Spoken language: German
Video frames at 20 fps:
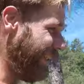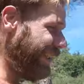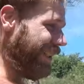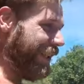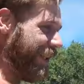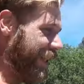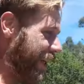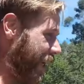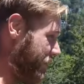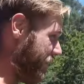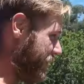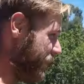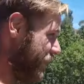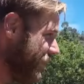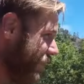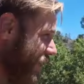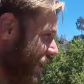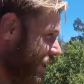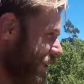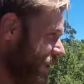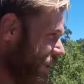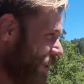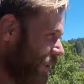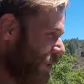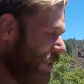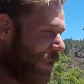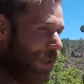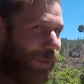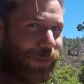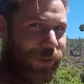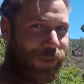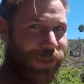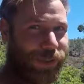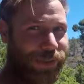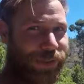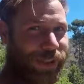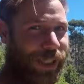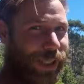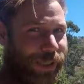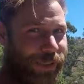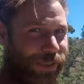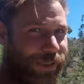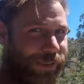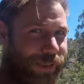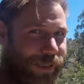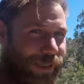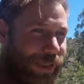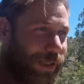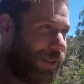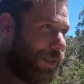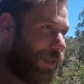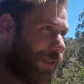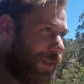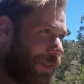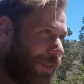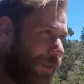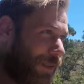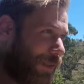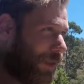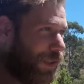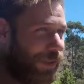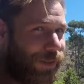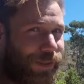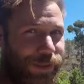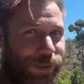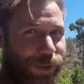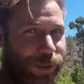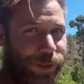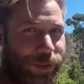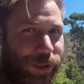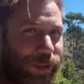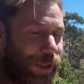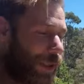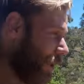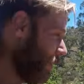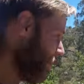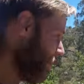ja, aber wir waren dann, ich glaube, so 16, 16 Leute hier